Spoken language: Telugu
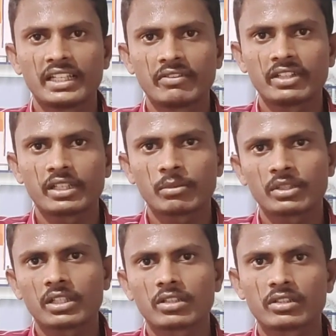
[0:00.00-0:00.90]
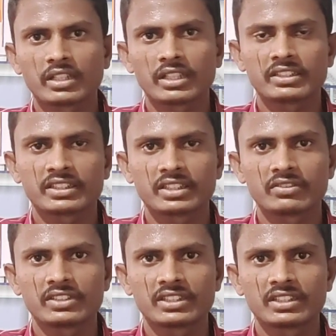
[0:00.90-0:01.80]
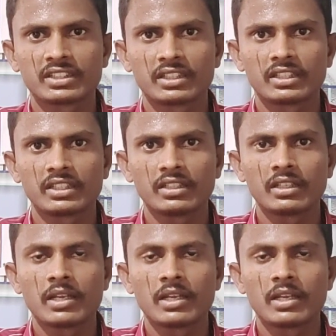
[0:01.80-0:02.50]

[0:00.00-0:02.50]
అదేవిధంగా మన దాంట్లో ఇంకా ఎక్స్ట్రా సర్వీసెస్ ఏంటంటే